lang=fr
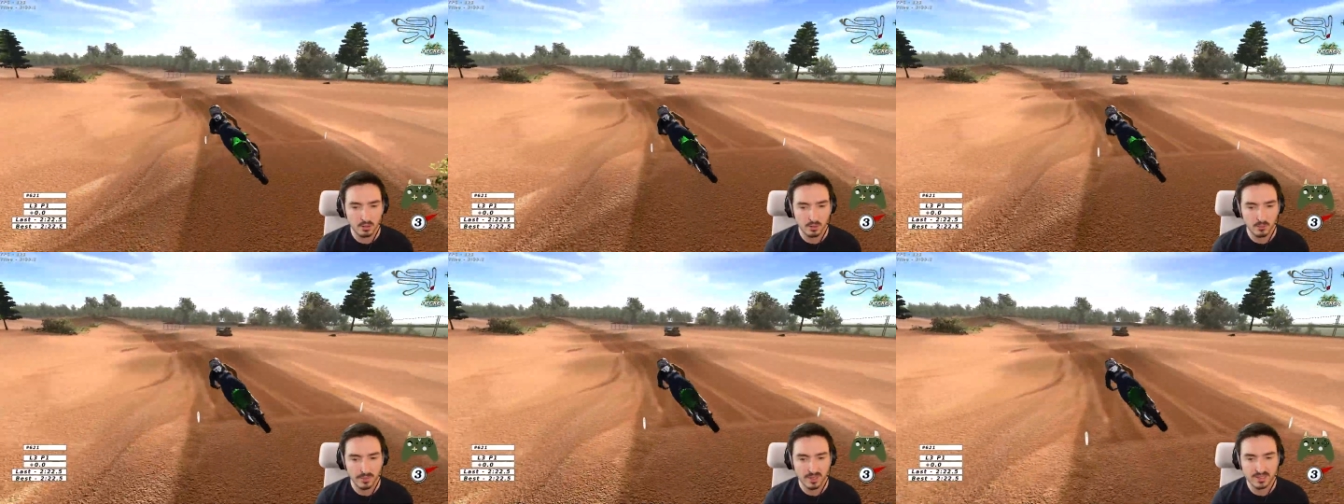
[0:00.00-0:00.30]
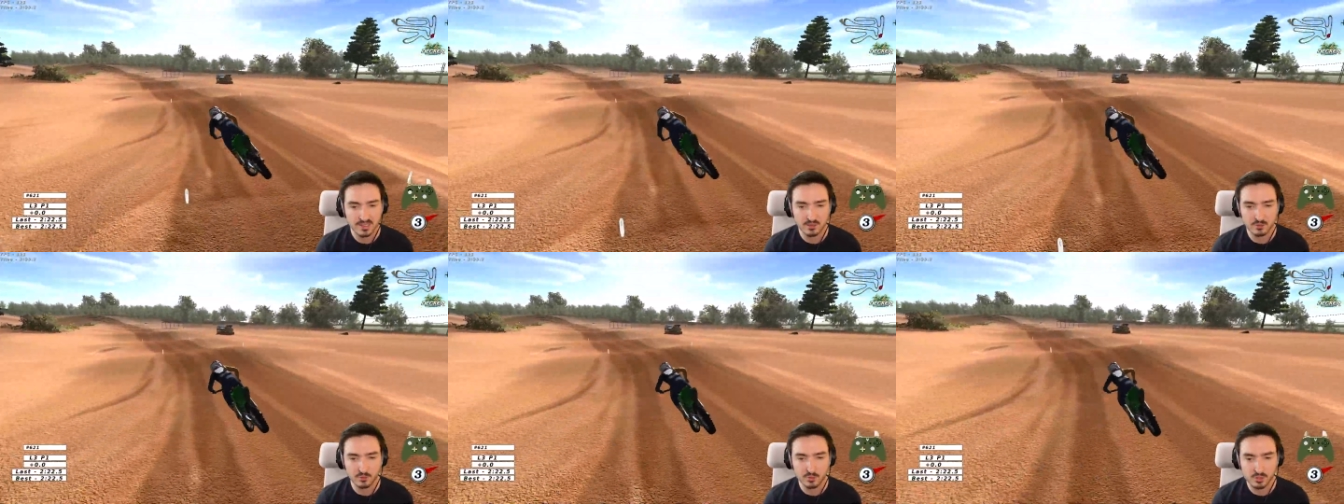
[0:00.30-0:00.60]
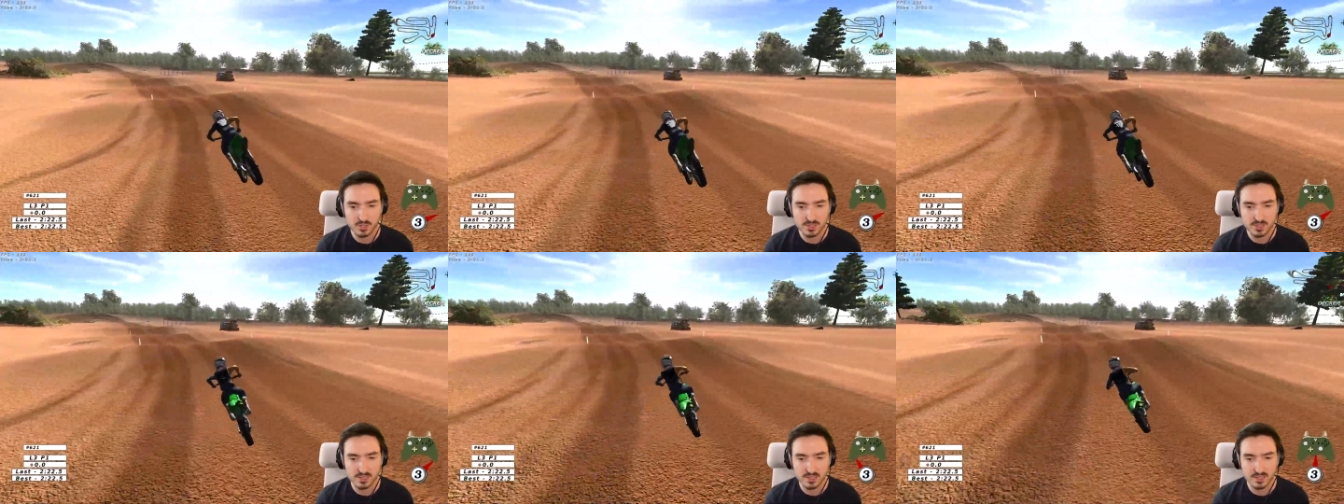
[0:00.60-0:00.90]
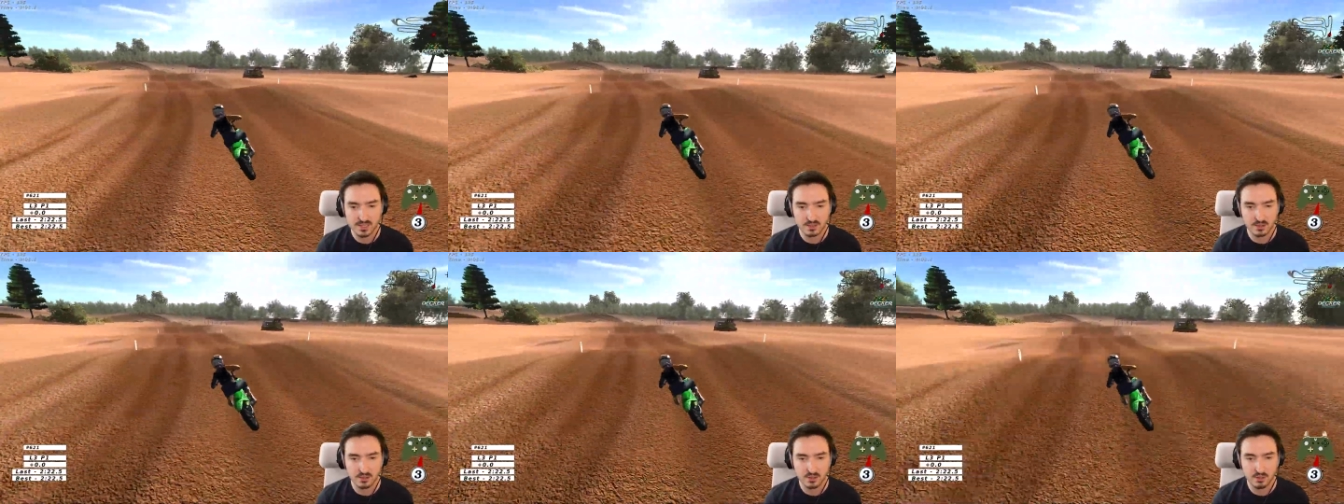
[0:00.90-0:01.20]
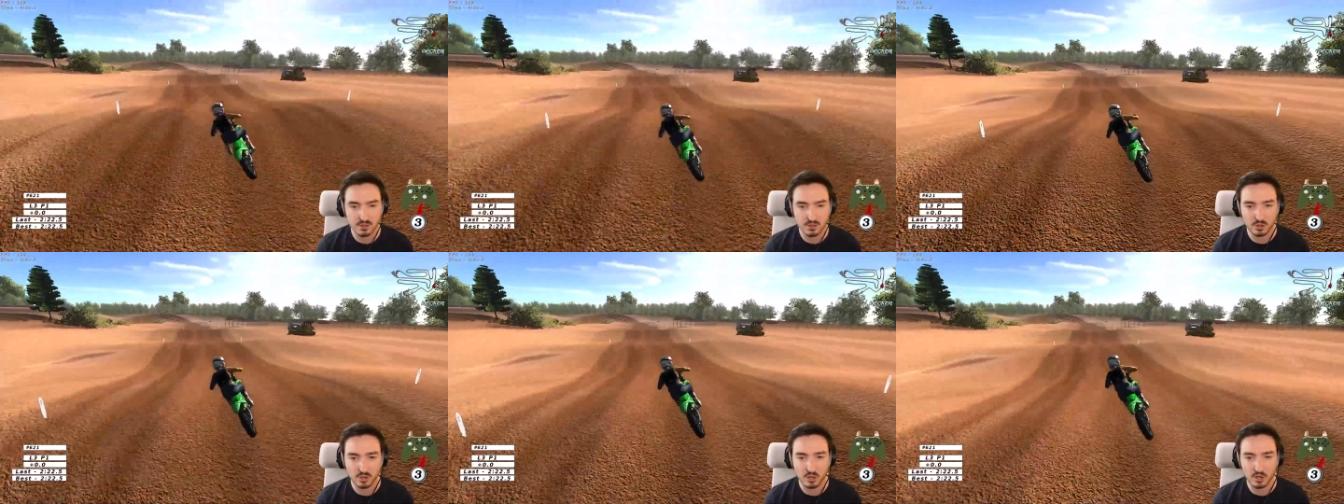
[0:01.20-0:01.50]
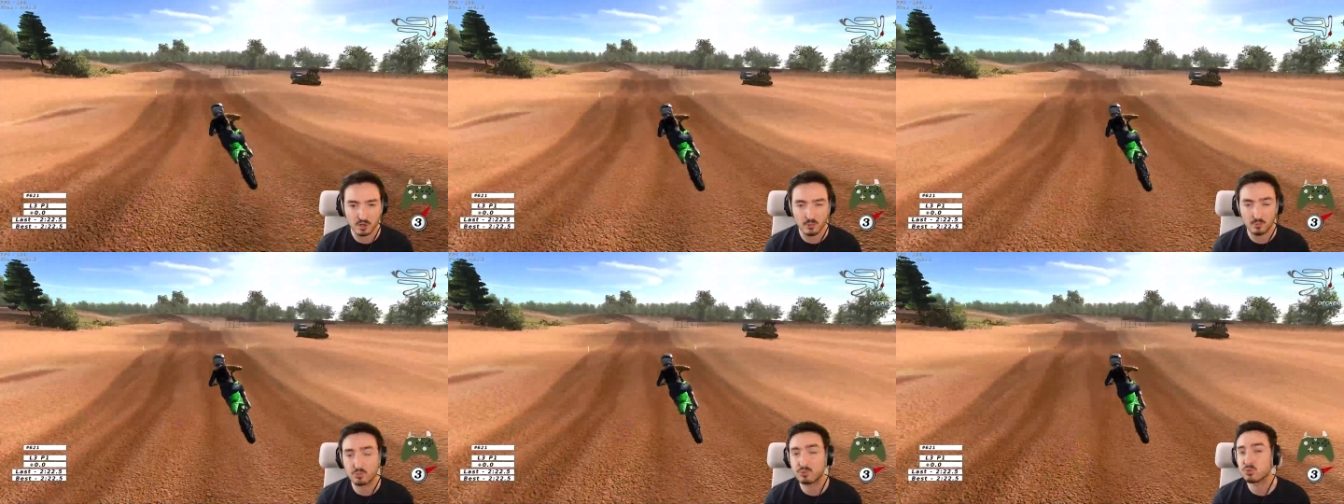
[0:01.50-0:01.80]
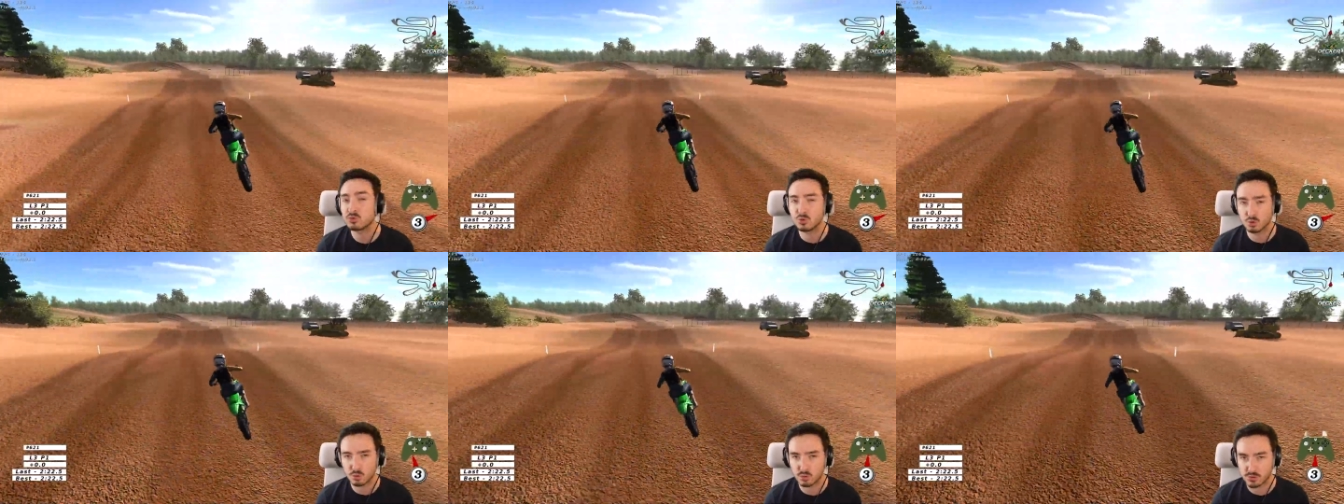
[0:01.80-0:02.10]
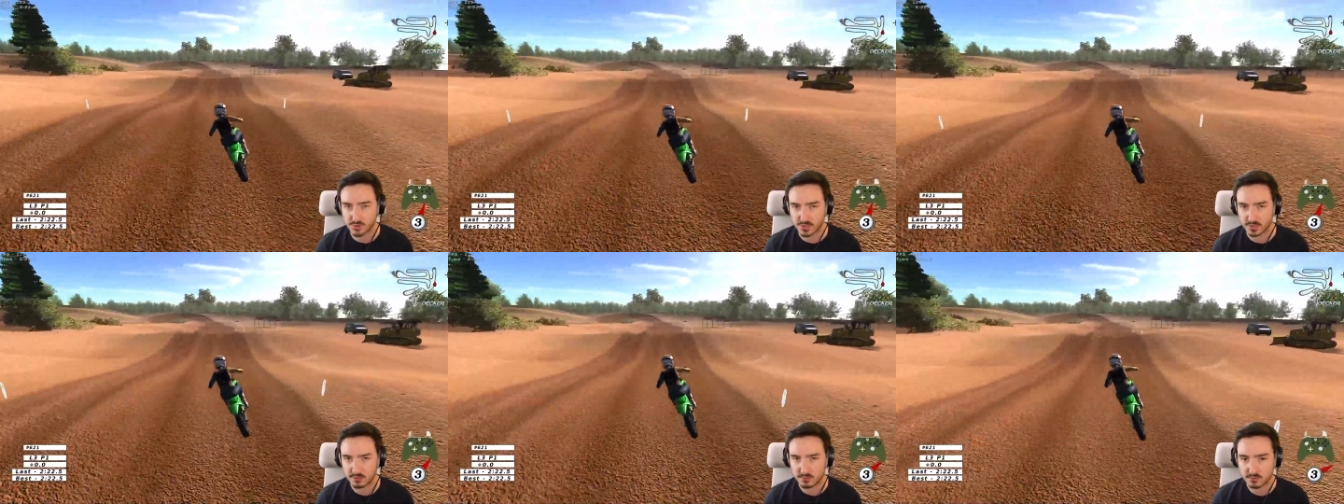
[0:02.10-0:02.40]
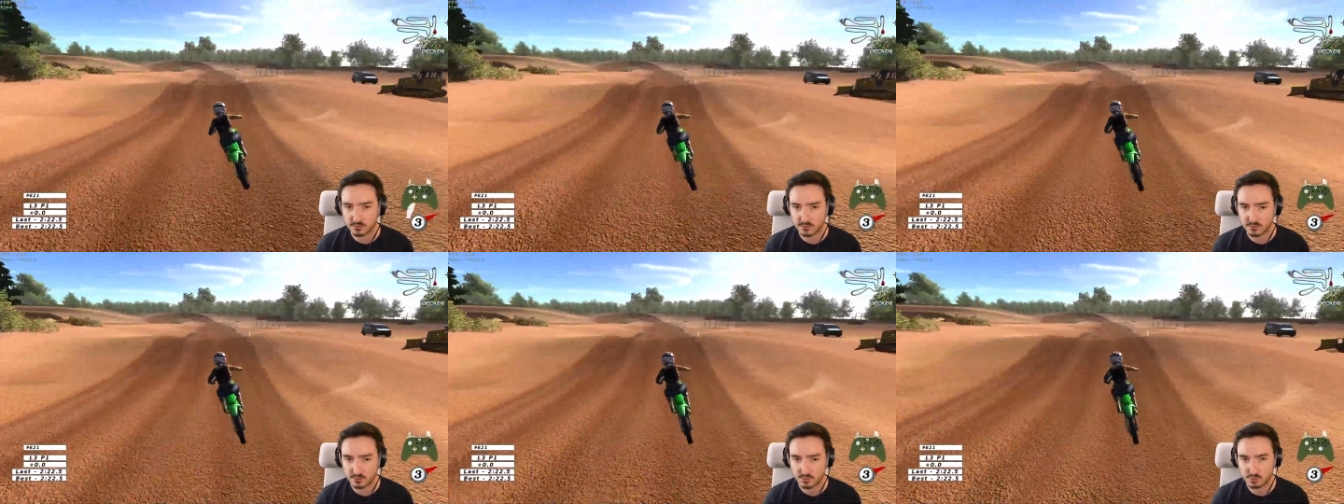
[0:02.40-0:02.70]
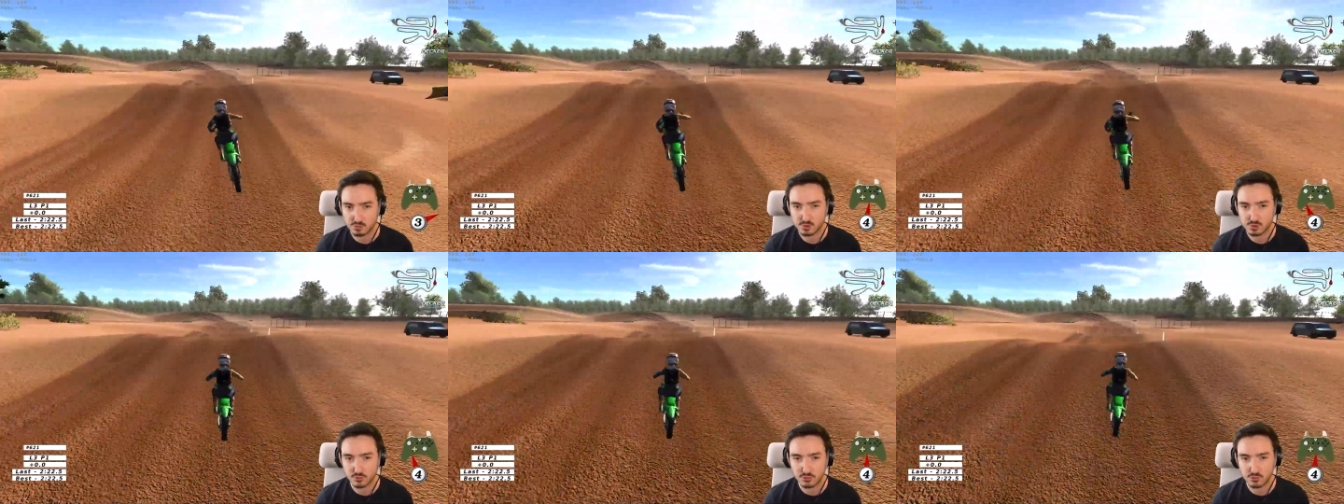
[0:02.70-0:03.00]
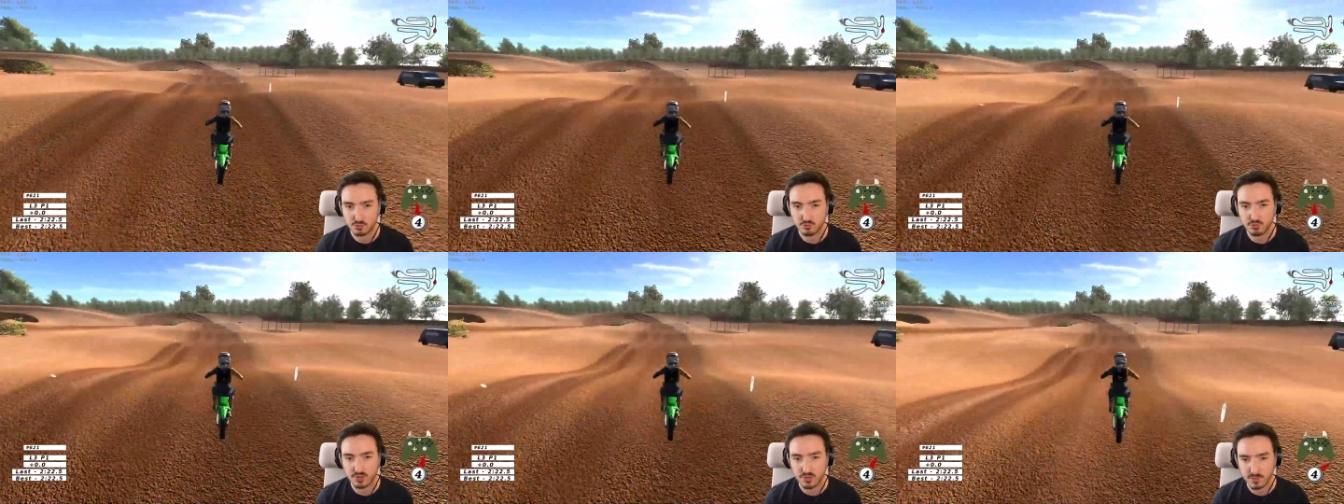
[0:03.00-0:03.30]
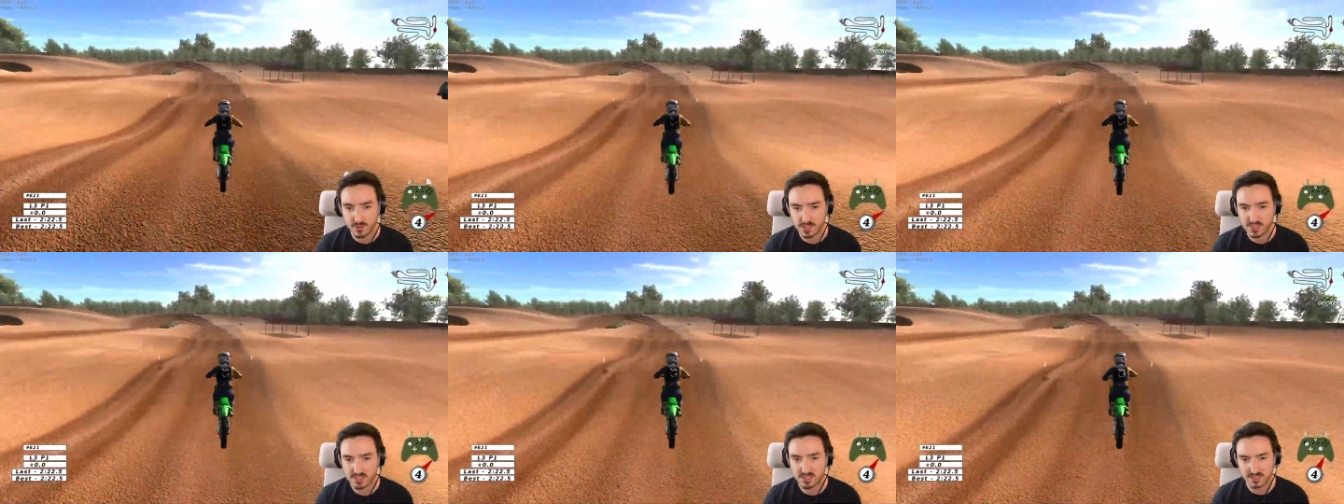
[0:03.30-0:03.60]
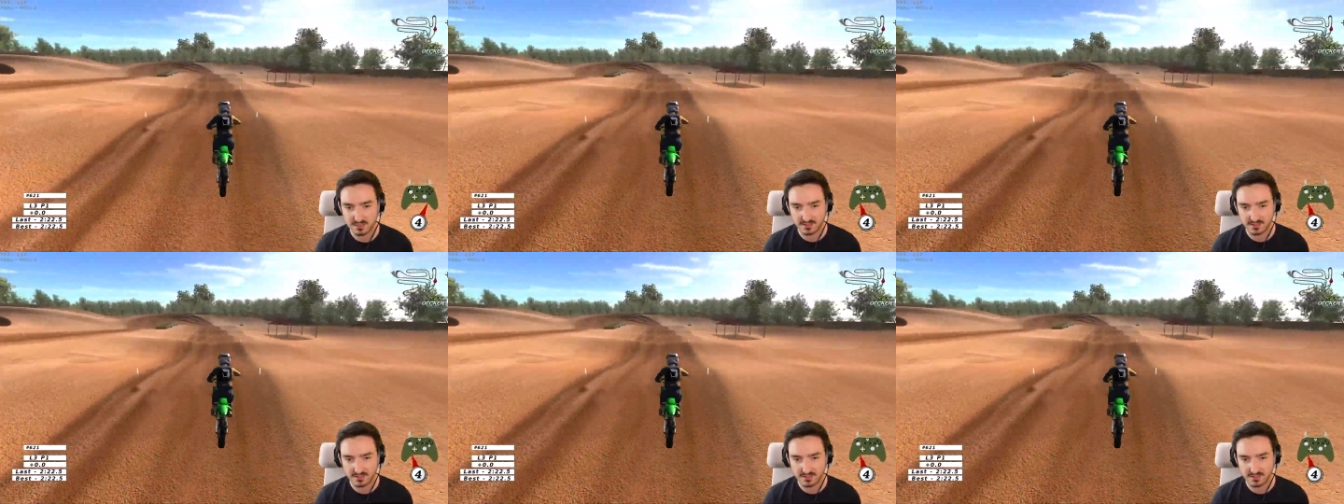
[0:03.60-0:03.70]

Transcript: bah dites-vous que c'est euh, encore plus dur que ça, que ce que vous pouvez imaginer.